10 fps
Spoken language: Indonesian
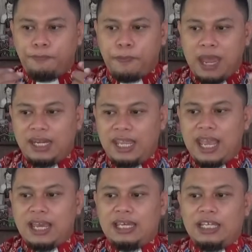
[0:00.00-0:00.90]

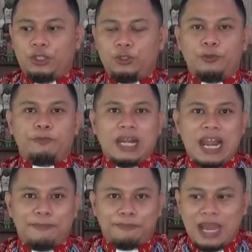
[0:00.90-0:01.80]
pania itu
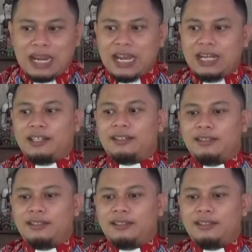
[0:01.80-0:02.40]
penampakan.